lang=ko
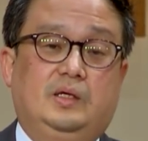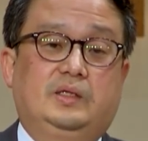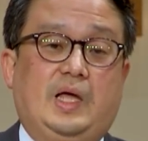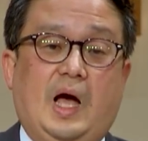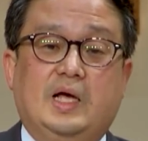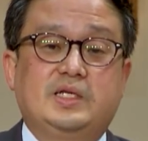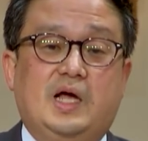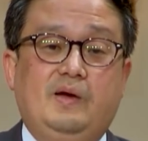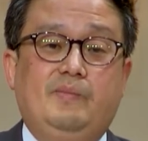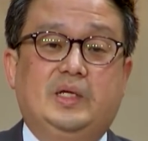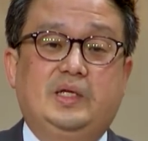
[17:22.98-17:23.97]
다
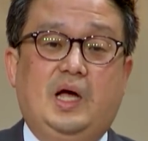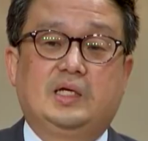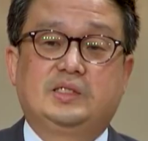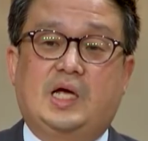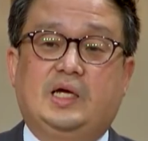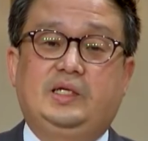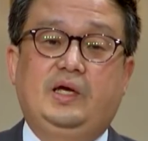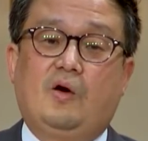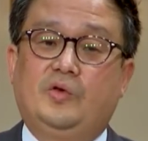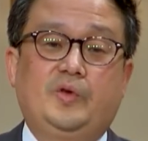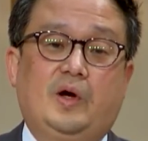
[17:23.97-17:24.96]
사람마다 자기의
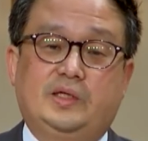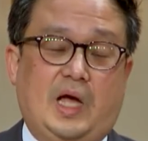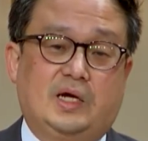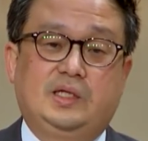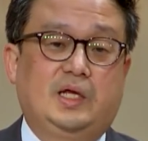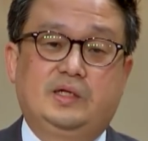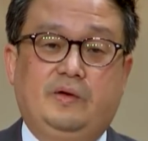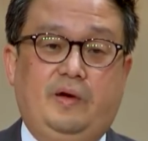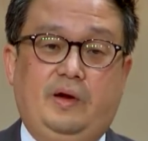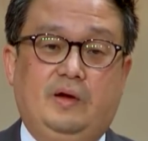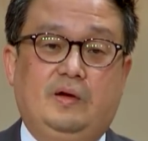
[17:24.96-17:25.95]
언어가 다르다는
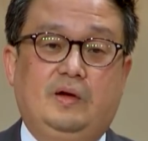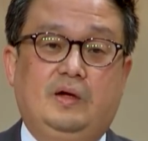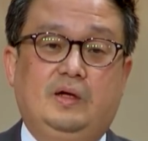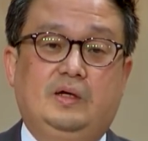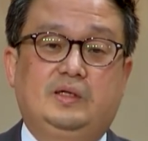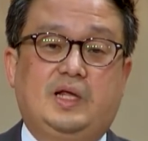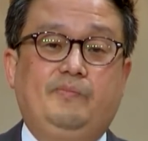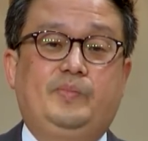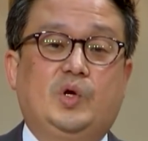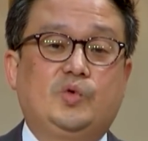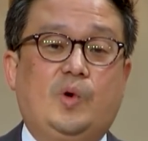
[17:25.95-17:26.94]
거예요.
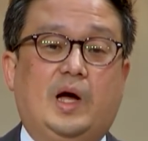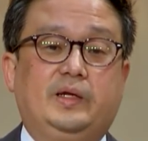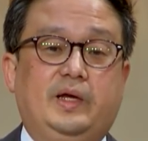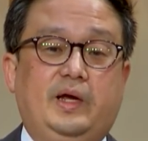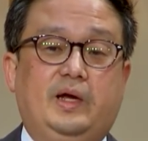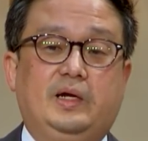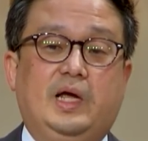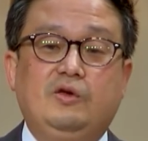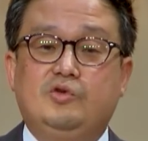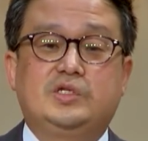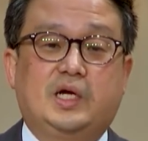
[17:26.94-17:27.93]
남편과 아내의
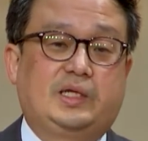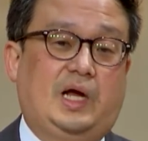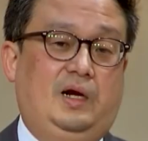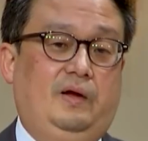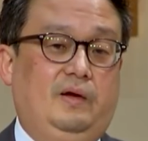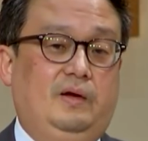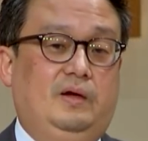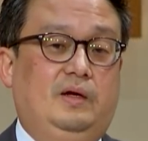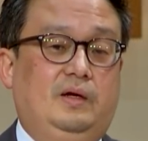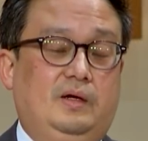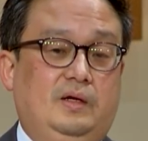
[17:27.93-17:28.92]
랭귀지가 달라요.
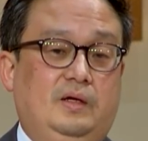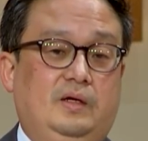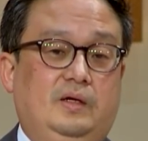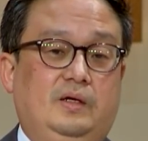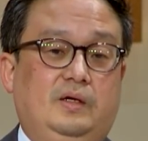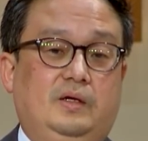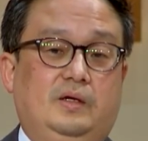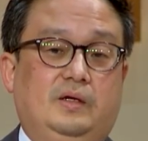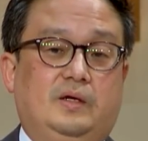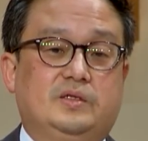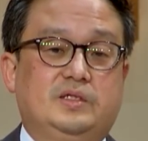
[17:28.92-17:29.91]

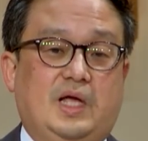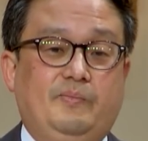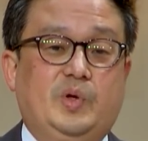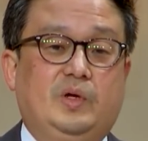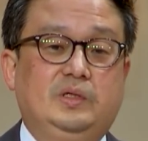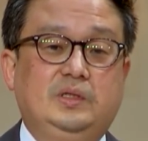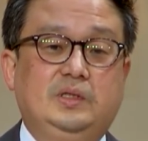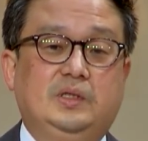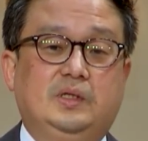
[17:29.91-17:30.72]
그래서 남편은